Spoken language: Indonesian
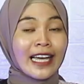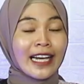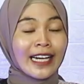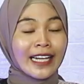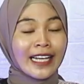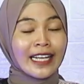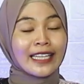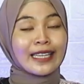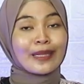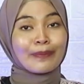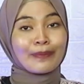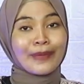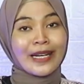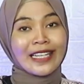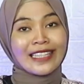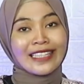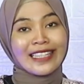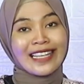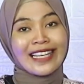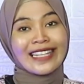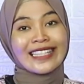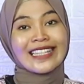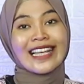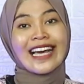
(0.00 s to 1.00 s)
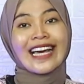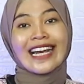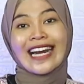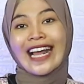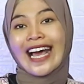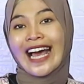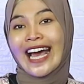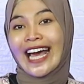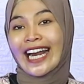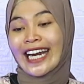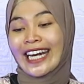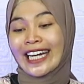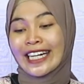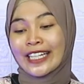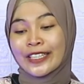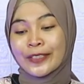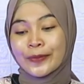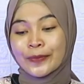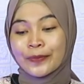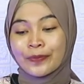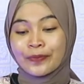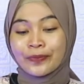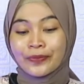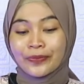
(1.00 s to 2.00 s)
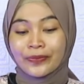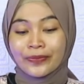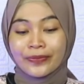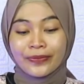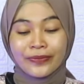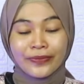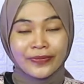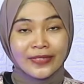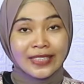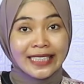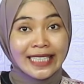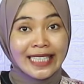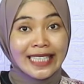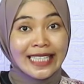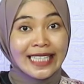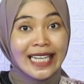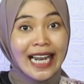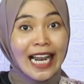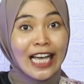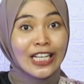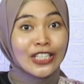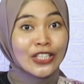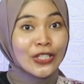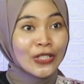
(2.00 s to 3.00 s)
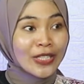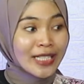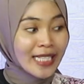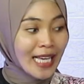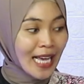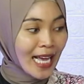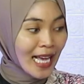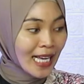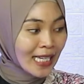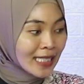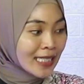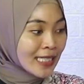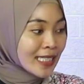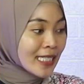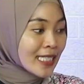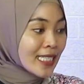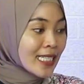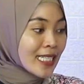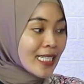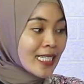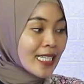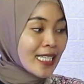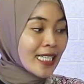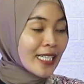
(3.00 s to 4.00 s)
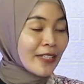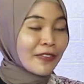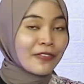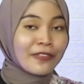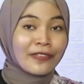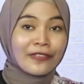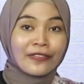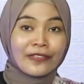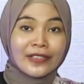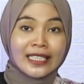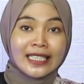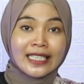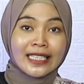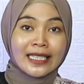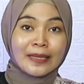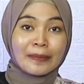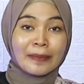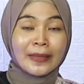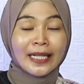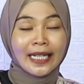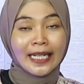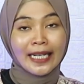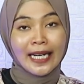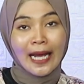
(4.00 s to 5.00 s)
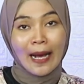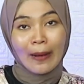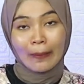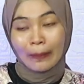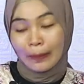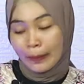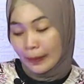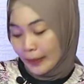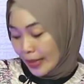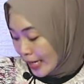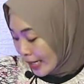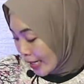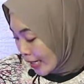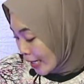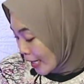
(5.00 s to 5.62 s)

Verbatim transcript: target tepat sasaran. Selanjutnya, ke peredam. Nah,